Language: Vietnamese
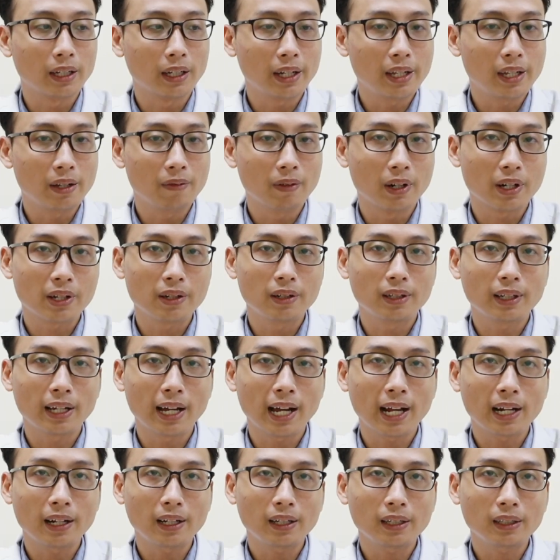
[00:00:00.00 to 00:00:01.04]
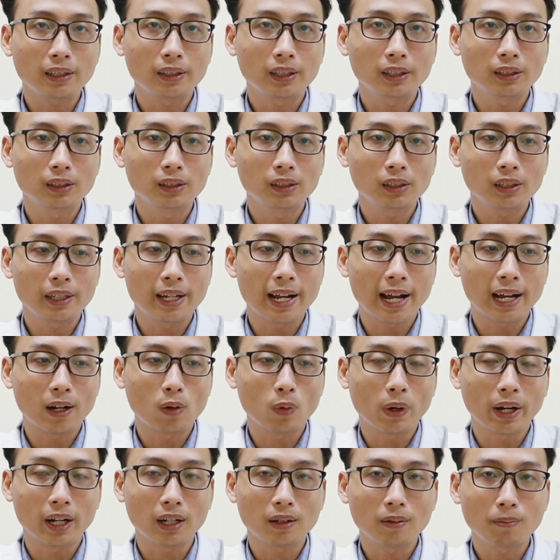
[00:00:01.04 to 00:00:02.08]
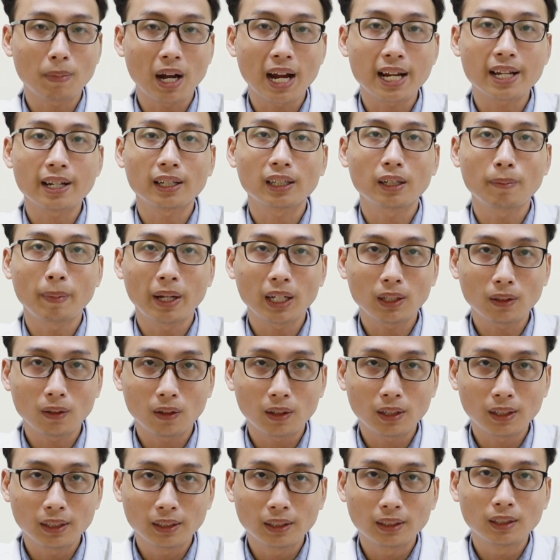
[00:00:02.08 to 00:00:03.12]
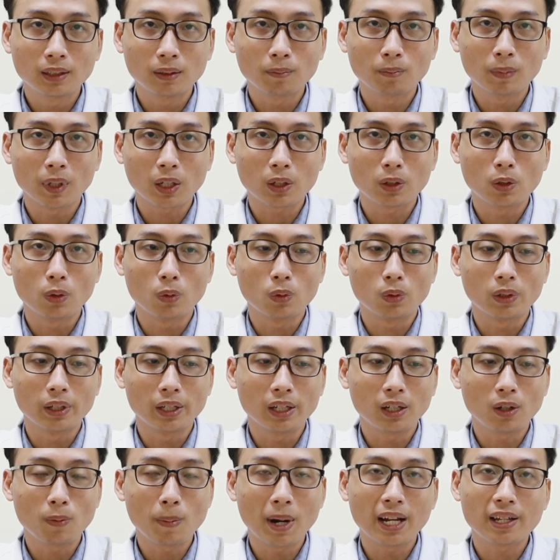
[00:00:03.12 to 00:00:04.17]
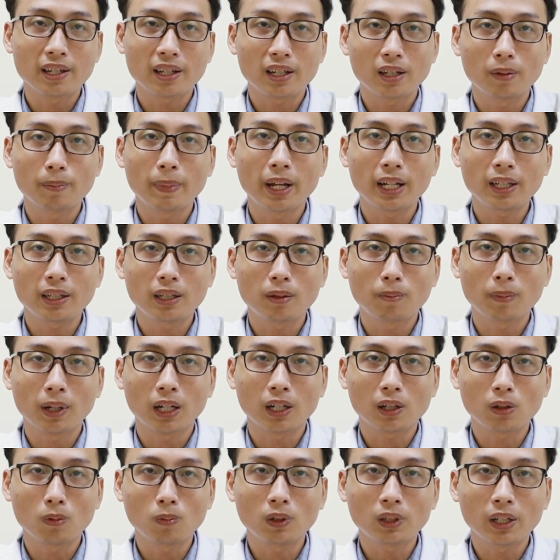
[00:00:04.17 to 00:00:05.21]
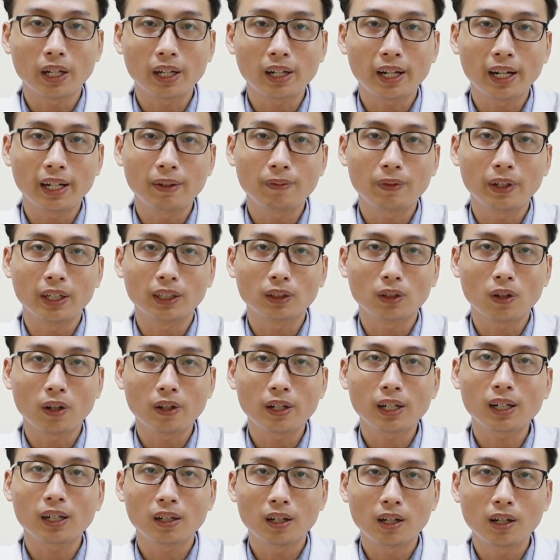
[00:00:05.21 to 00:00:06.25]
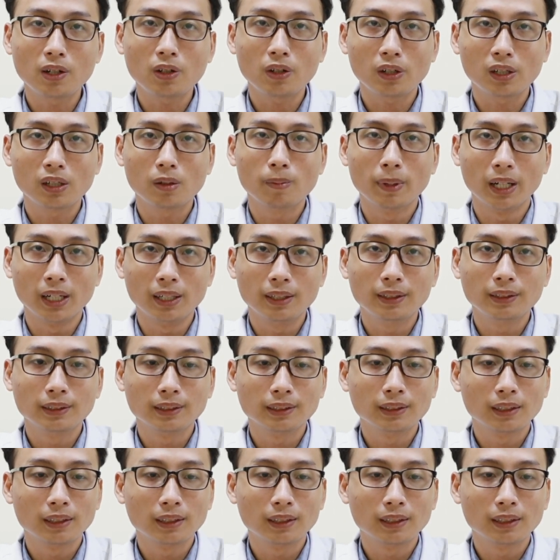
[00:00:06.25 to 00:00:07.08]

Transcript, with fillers: thì cái dị vật xương cá nó kích thước dài khoảng 3 cm thôi mặc dù chỉ có 3 cm nhưng mà nó cũng có thể gây phiền toái rất là lớn cho người bệnh